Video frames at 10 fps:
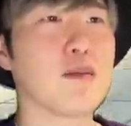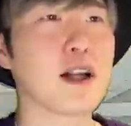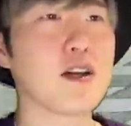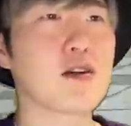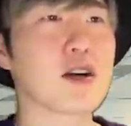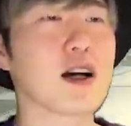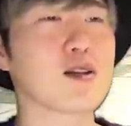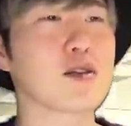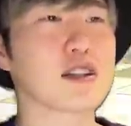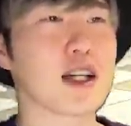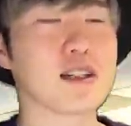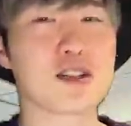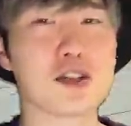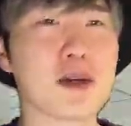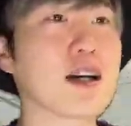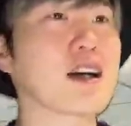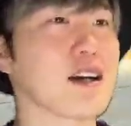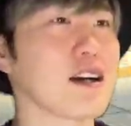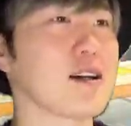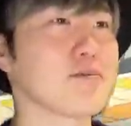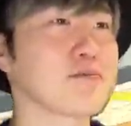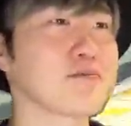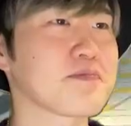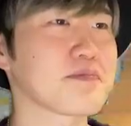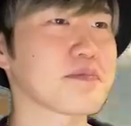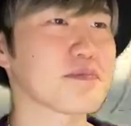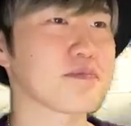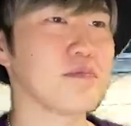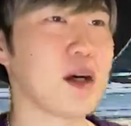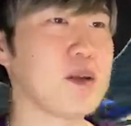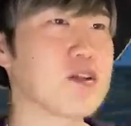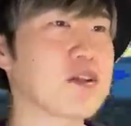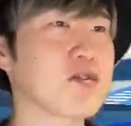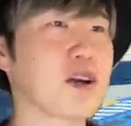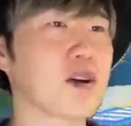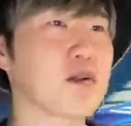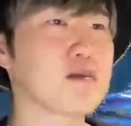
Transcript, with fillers: マリオカートって3周目からやから。まあ見といてくれよ。